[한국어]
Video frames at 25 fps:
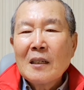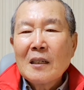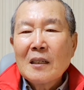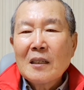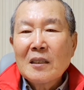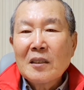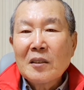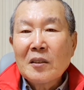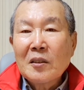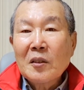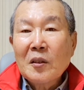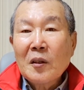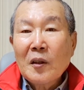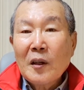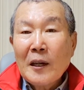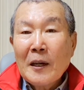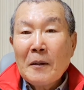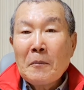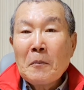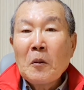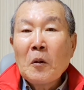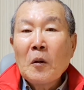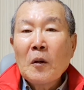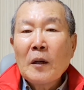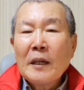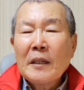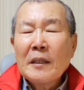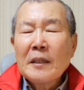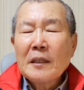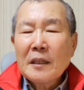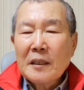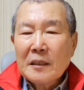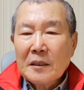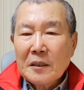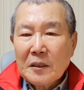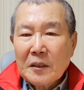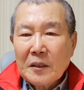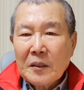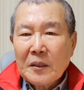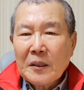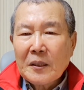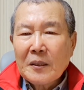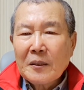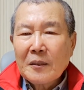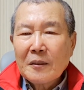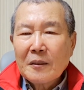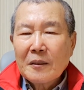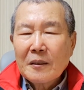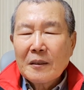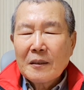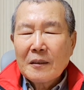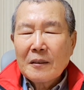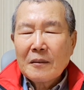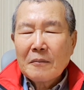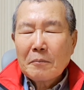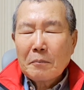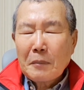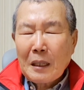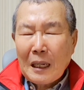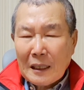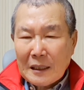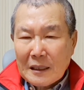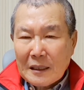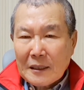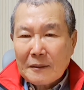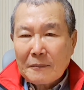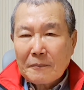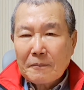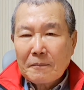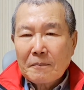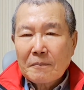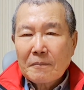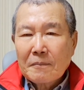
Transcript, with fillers: 그럴 거야 뭐가 있겠어요. 많은